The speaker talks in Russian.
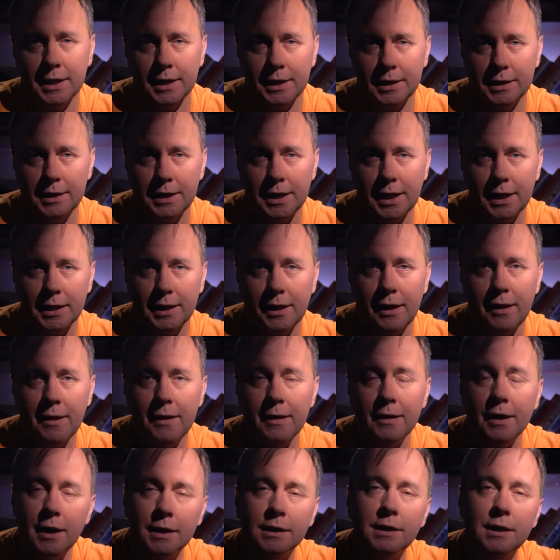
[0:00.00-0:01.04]
Харатьяна,
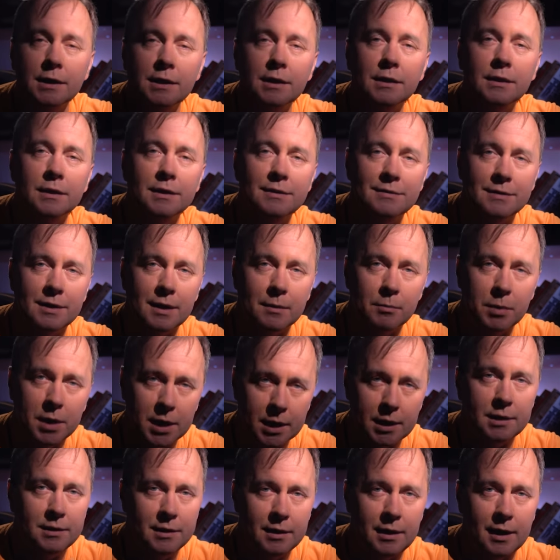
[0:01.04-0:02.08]
как это делает сам
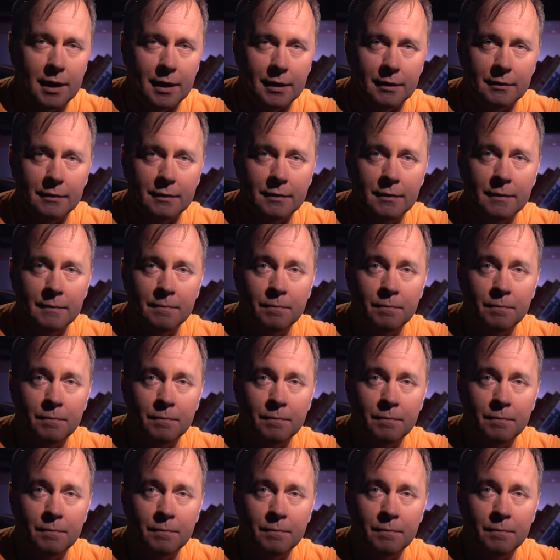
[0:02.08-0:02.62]
Харатьян.